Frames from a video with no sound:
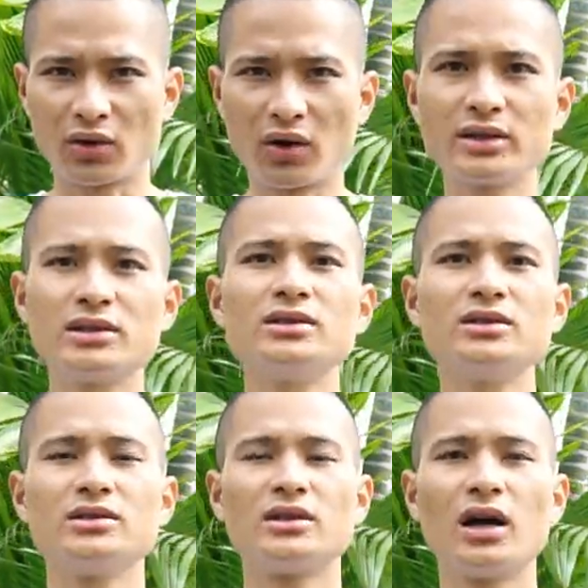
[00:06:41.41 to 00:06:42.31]
có những
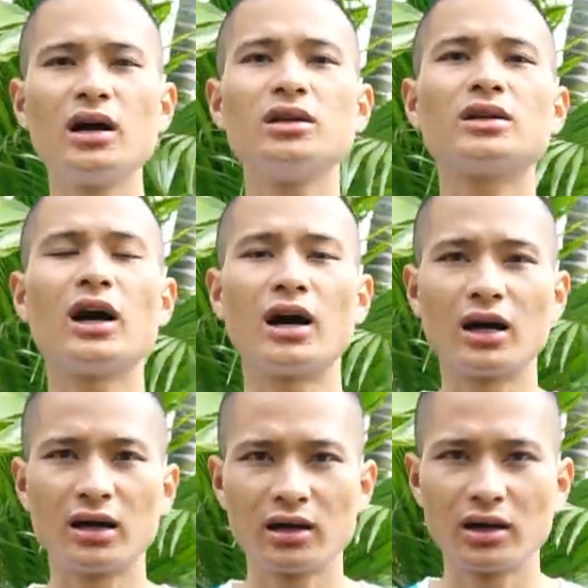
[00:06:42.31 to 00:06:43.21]
hơi
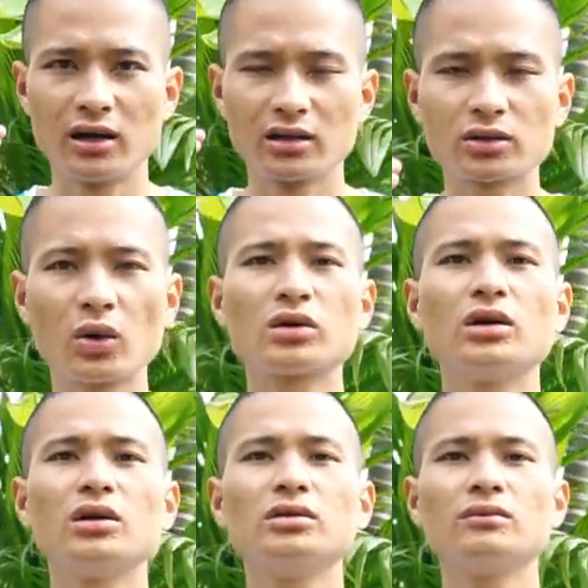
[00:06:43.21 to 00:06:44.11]
thở tốt
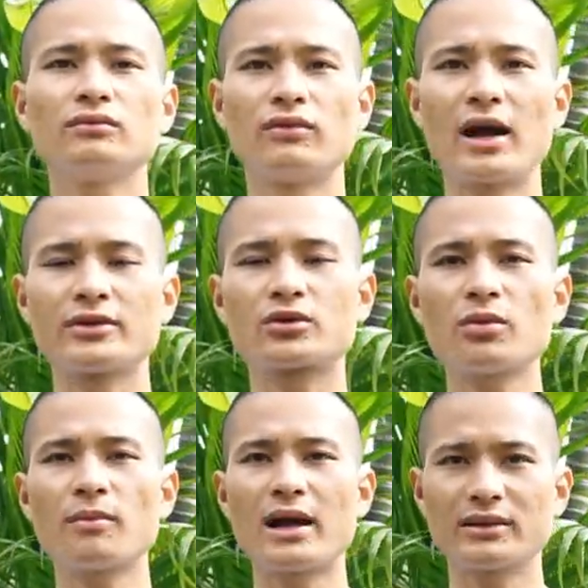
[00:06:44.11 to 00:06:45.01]
hơn và
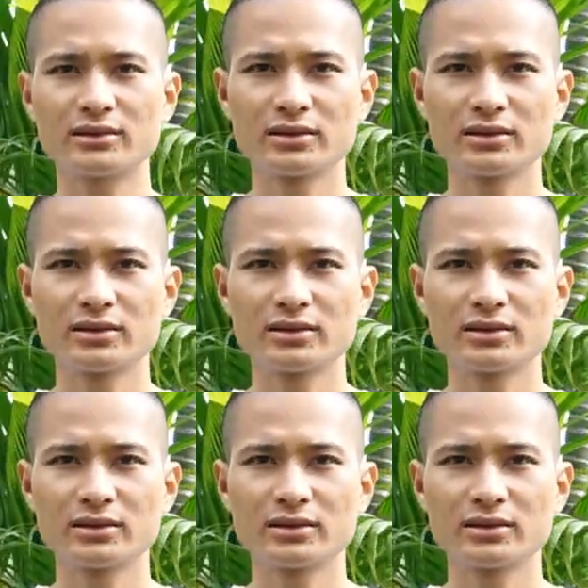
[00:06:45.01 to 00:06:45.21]
giúp bạn